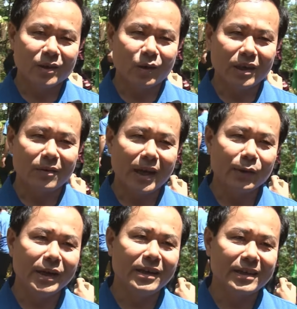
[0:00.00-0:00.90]
có thể phát
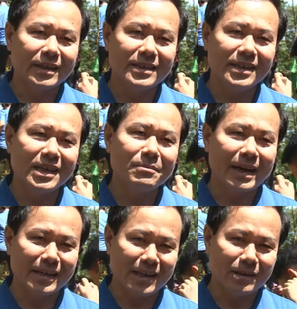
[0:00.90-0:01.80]
huy được cái tri thức
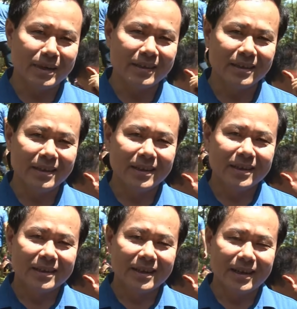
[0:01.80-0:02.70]
bản địa của mình
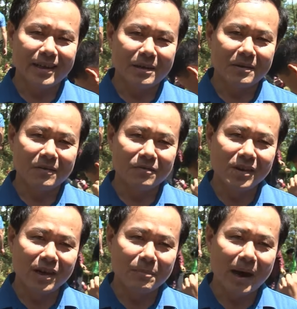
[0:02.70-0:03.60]
để
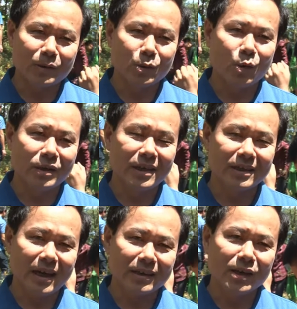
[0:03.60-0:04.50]
vừa bảo tồn
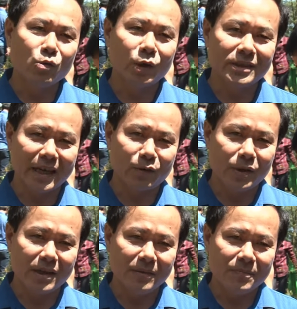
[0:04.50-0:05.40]
được các cái nguồn gen
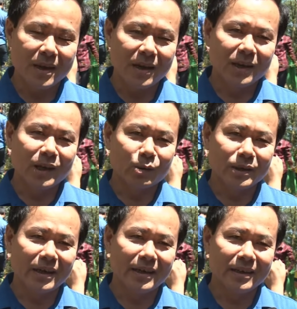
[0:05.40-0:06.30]
quý, đồng
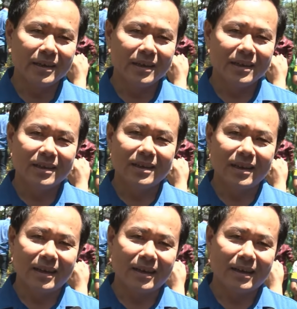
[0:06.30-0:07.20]
thời
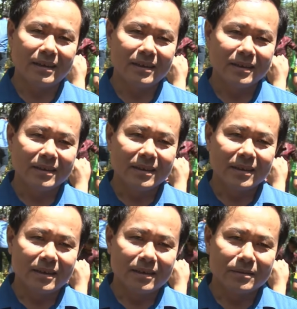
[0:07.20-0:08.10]
là
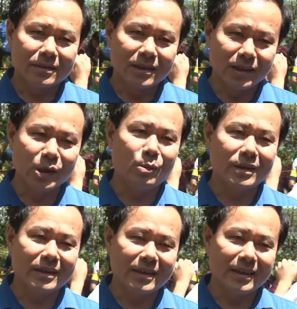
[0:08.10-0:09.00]
sử
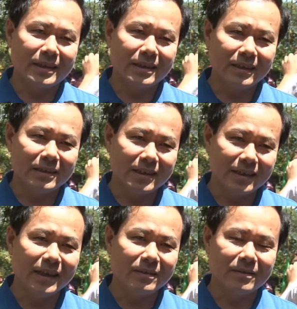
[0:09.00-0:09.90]
dụng cái
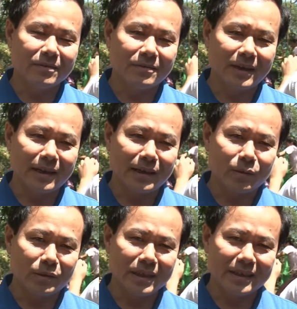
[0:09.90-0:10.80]
tri thức và
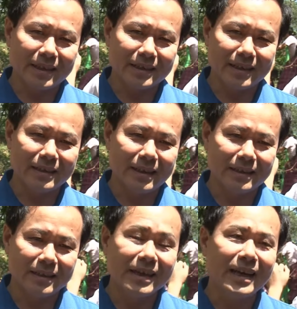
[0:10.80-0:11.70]
cũng như là cái
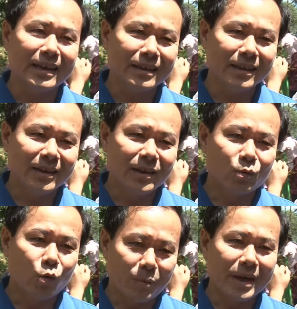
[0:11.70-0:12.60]
kỹ năng
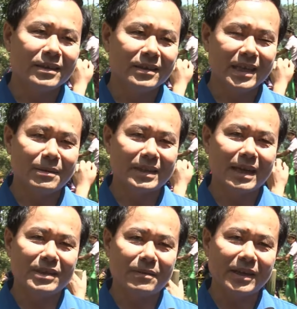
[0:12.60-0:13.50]
của mình để mà
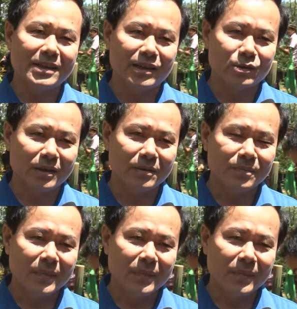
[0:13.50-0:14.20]
tham gia phát triển sản xuất.